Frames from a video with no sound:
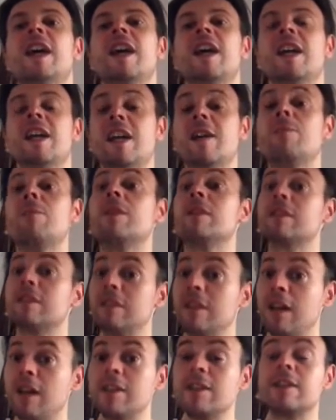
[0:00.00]
e
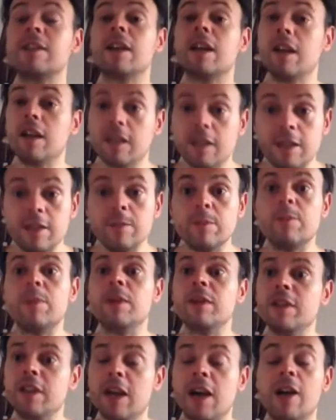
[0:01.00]
abbastanza
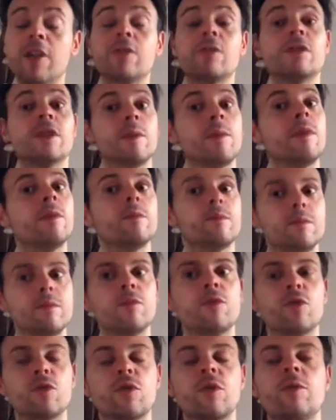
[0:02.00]
impegnato, diciamo
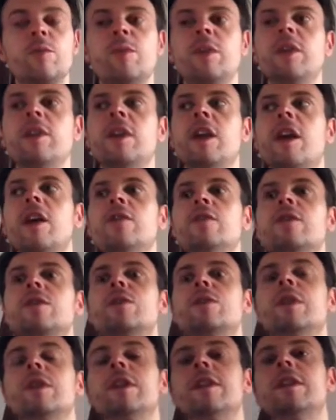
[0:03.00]
molto impegnato,
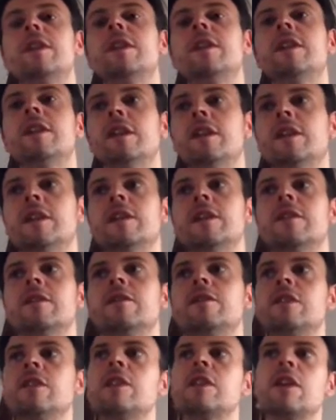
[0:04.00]
quindi
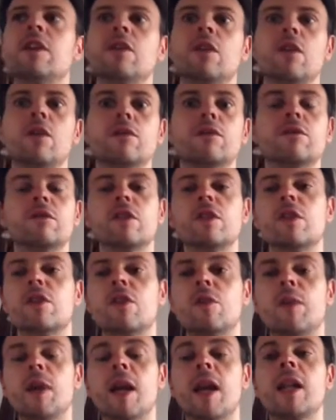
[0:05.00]
cercherò,
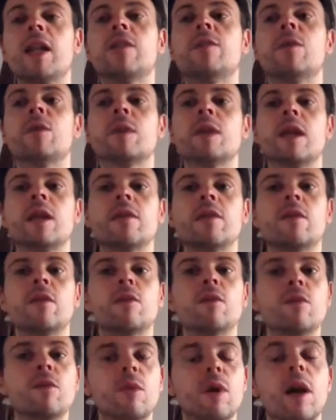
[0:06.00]
cercherò magari di portarvi
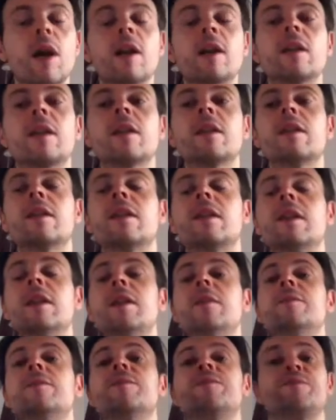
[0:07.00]
comunque
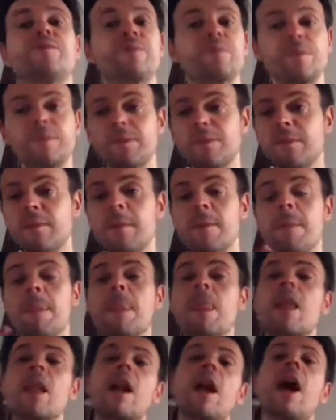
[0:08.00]
altri
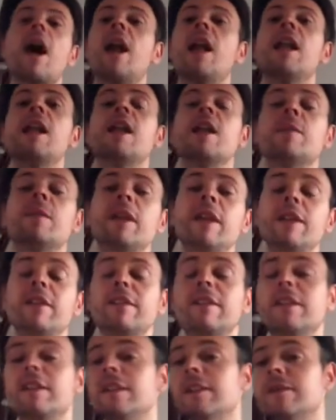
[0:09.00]

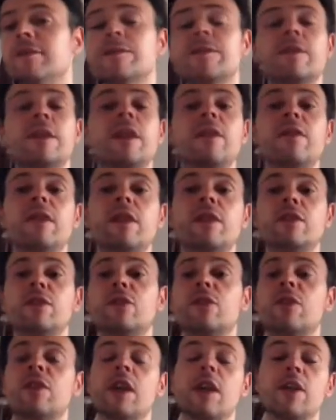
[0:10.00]
allenamenti e via
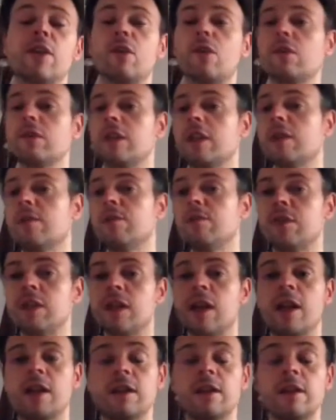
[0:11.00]
discorrendo, così che
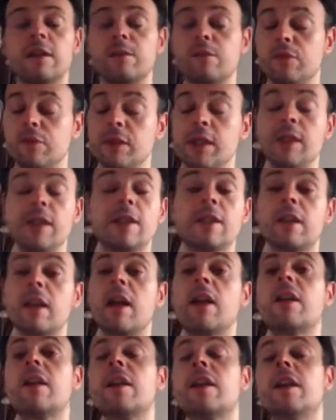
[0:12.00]
potrà, potete
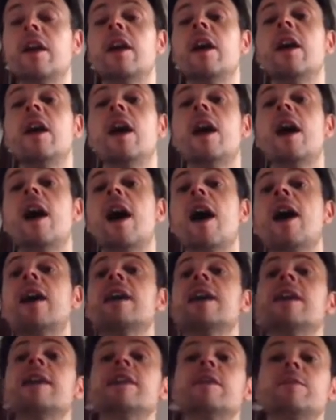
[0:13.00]
trarre
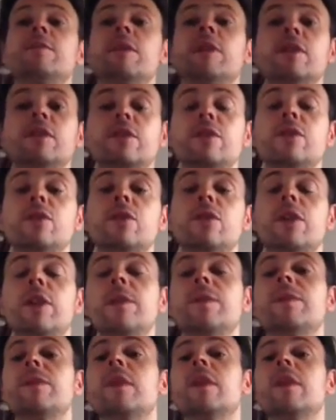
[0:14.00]
anche ispirazione